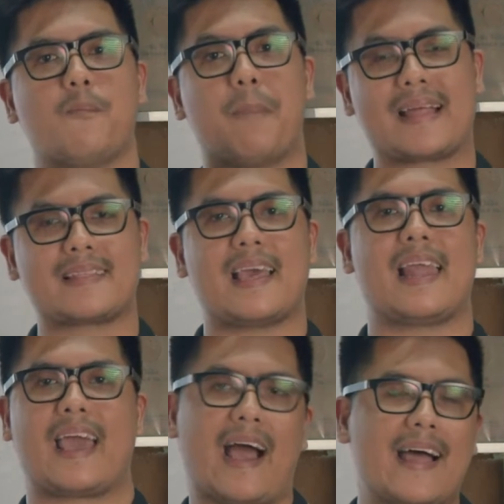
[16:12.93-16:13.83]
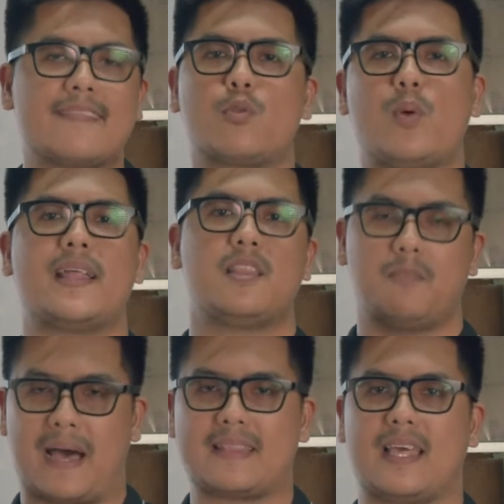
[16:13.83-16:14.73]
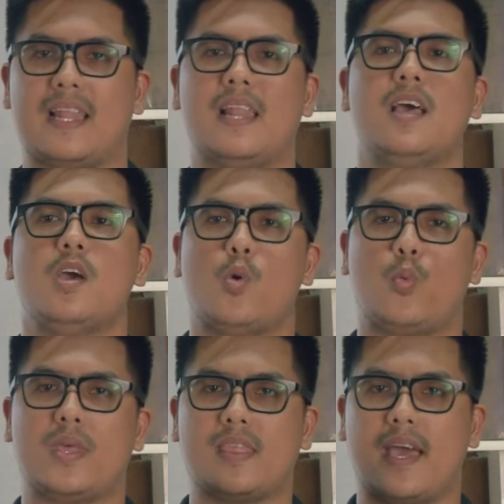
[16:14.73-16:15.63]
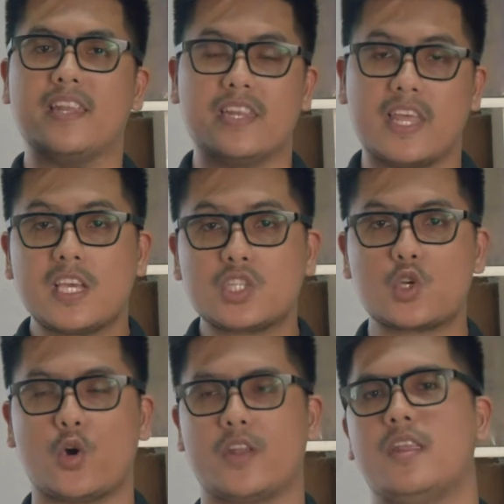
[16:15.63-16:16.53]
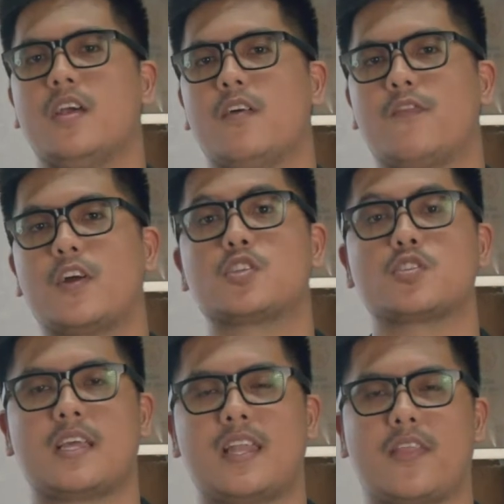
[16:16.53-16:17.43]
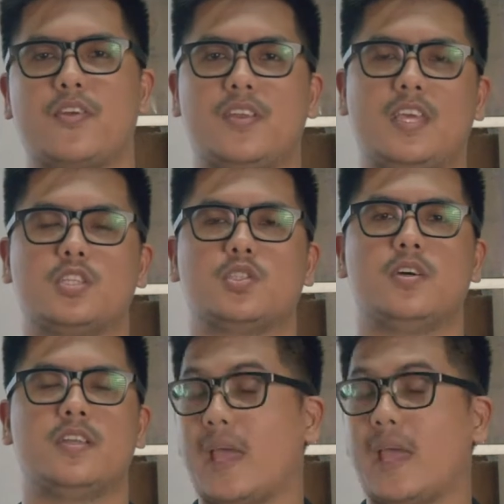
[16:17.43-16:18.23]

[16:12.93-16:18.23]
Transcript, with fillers: battle, a hand-to-hand battle with a nation versus another nation.